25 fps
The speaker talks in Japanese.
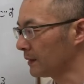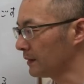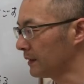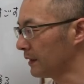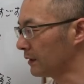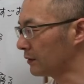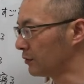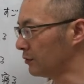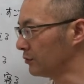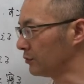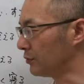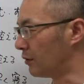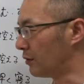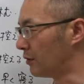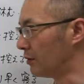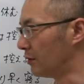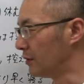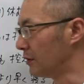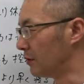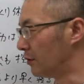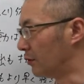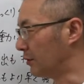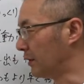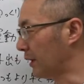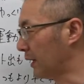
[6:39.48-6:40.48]
で今度
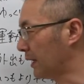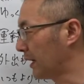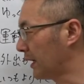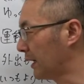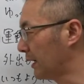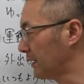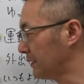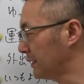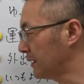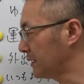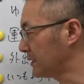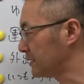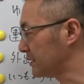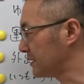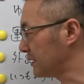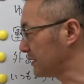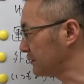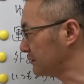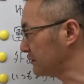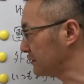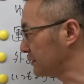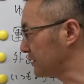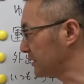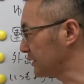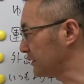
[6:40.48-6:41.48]
お腹がねし
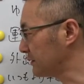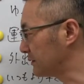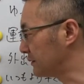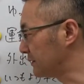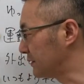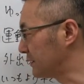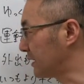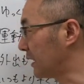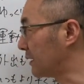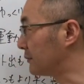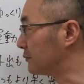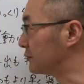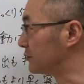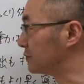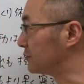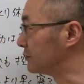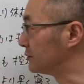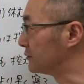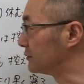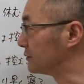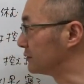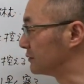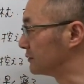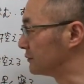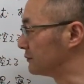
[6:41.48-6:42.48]
くしく痛む、
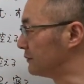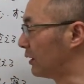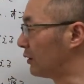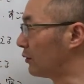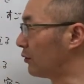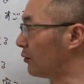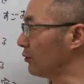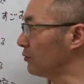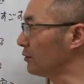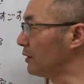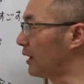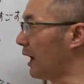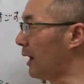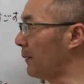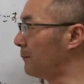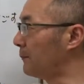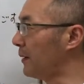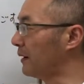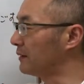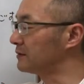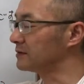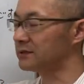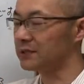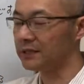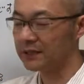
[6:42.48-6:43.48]
まあ、ここの
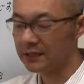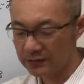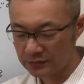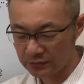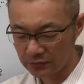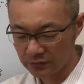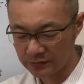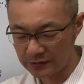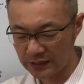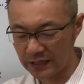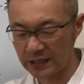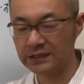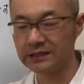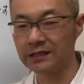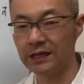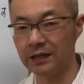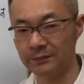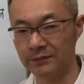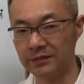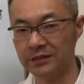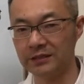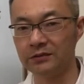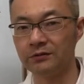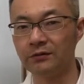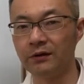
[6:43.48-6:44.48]
圧迫されるような痛
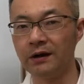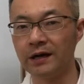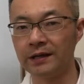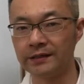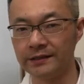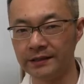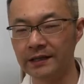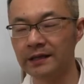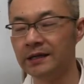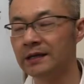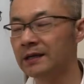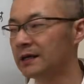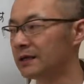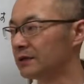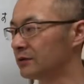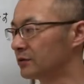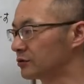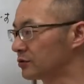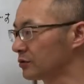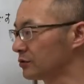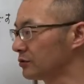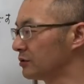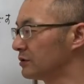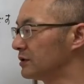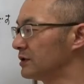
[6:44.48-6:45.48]
みとかねと
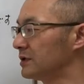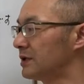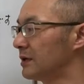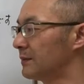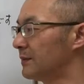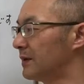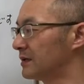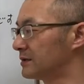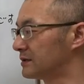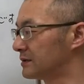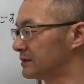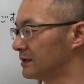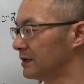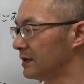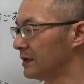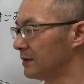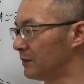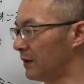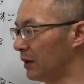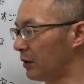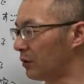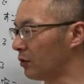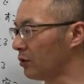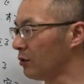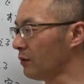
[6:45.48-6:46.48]
ちょっと似てます、
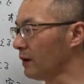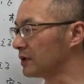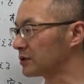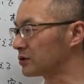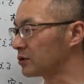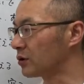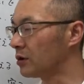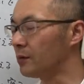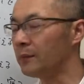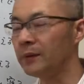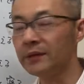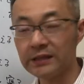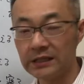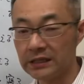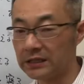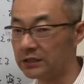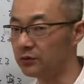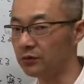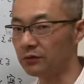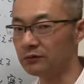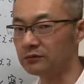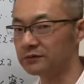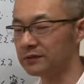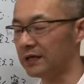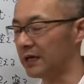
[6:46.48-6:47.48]
まあ、ここはそこまでひ
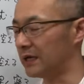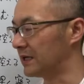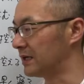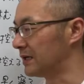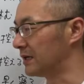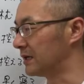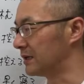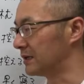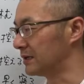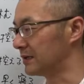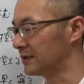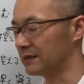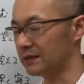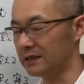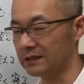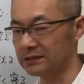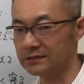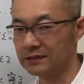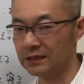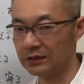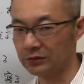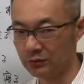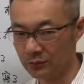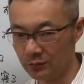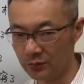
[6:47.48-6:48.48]
どくないんで
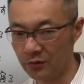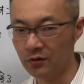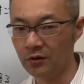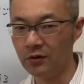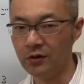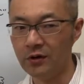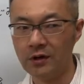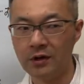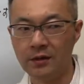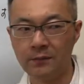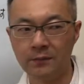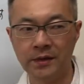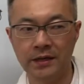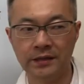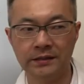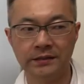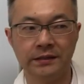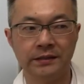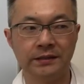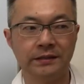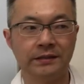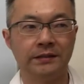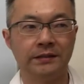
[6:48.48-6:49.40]
すけども、まあ、